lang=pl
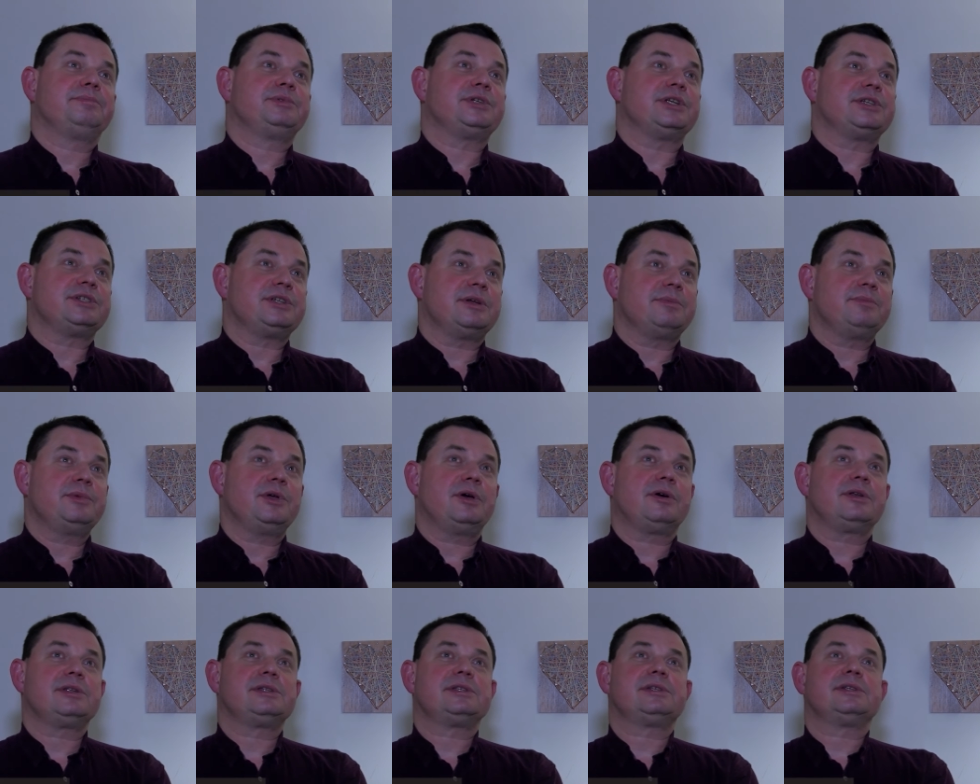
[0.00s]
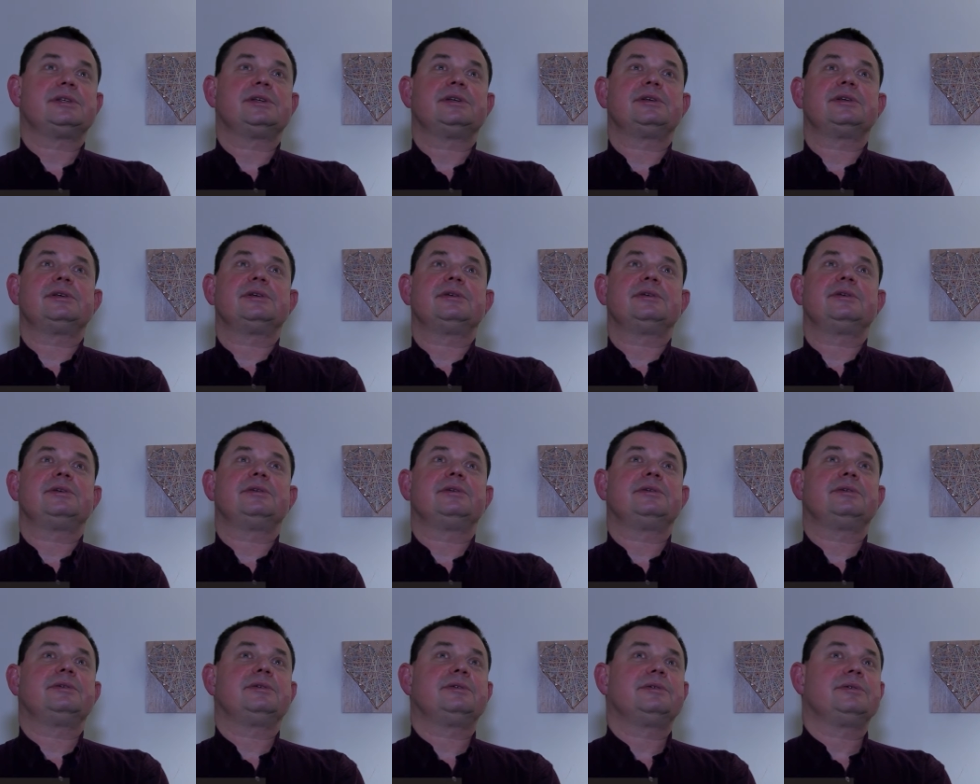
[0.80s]
przedsiębiorcy, y,
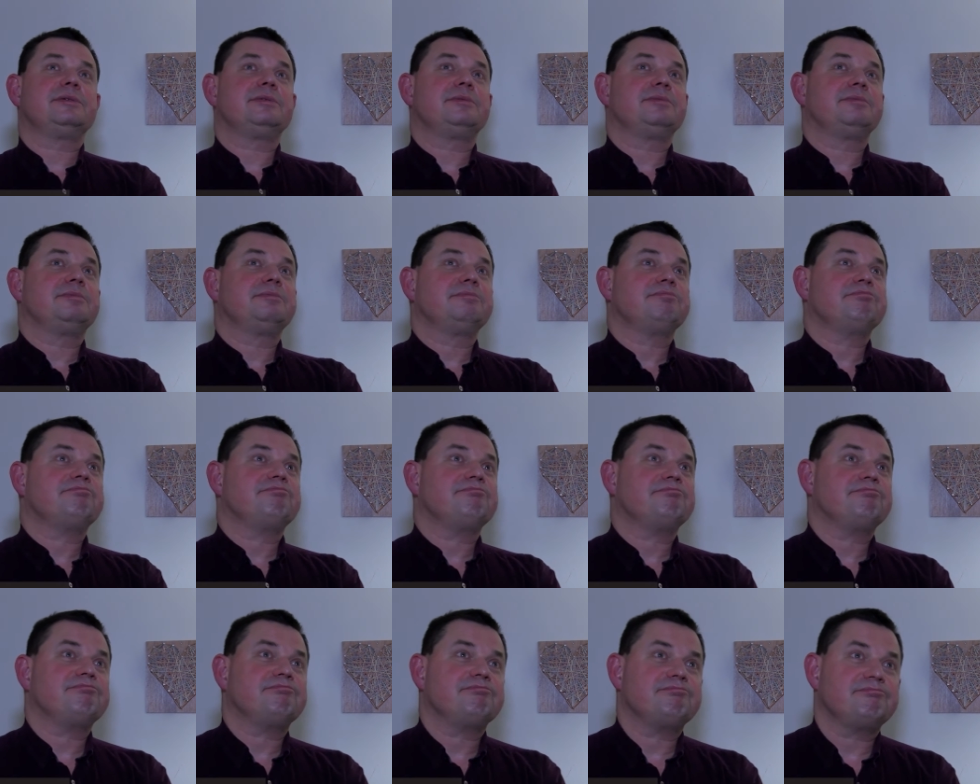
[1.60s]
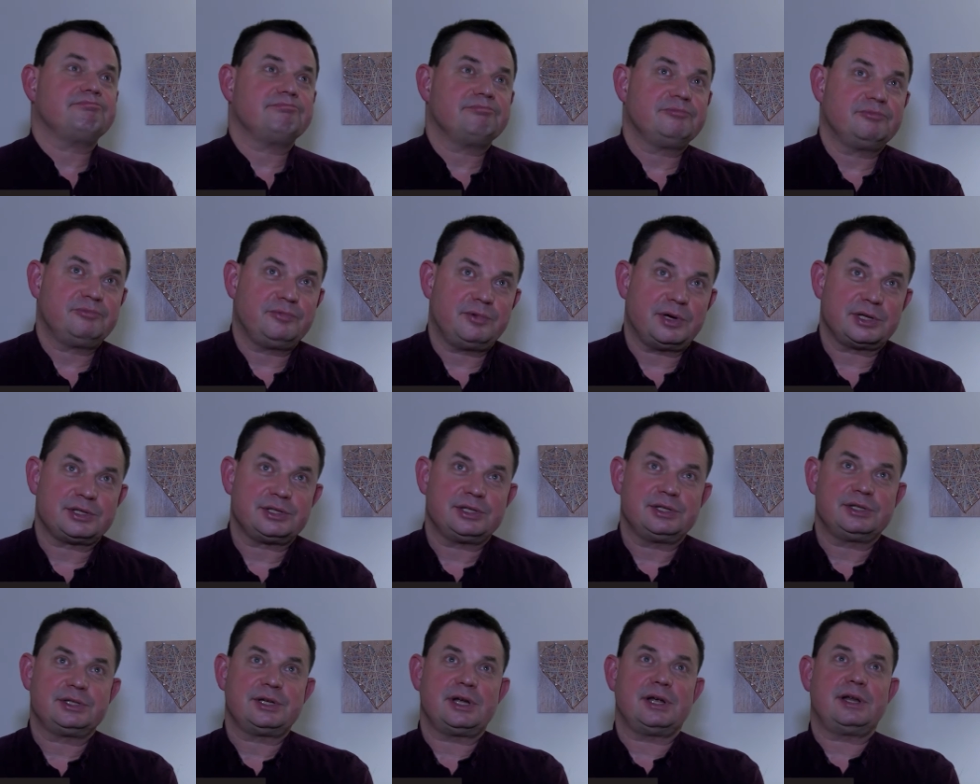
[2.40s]
mm,
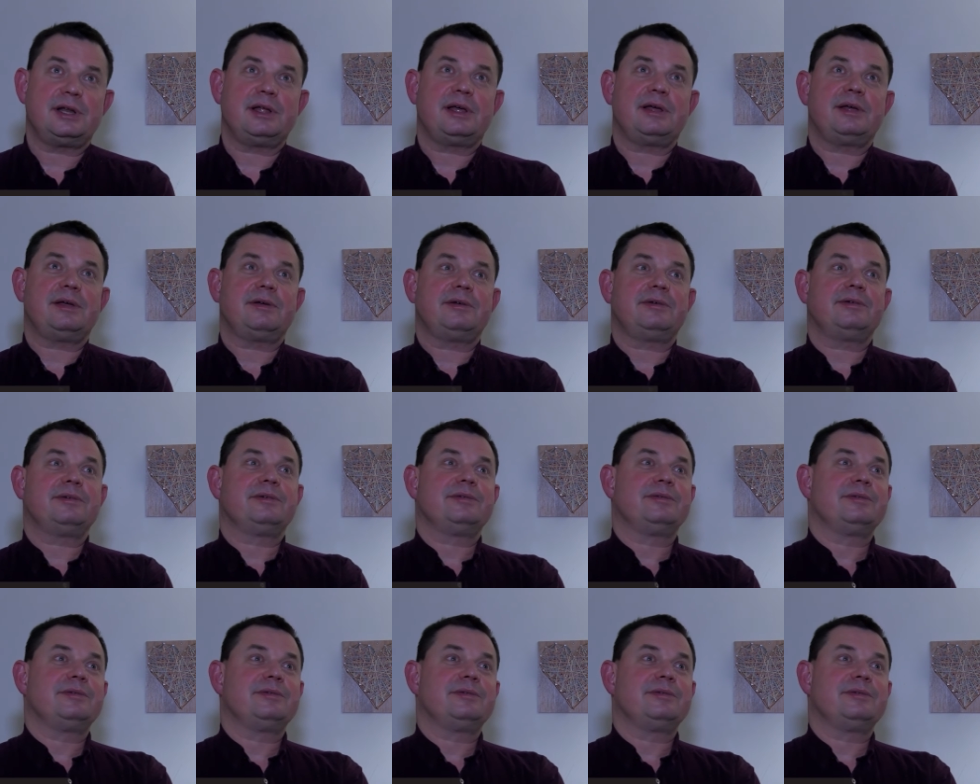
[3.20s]
właściciele